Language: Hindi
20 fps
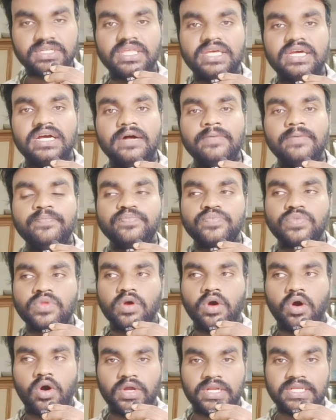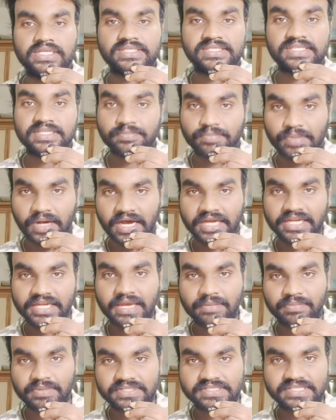देगा और इसी बहाने
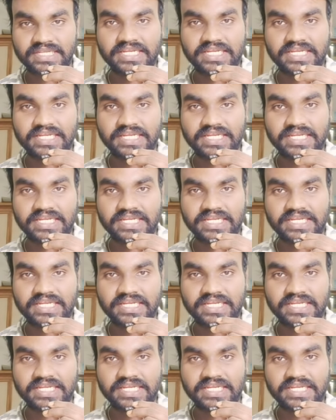आपका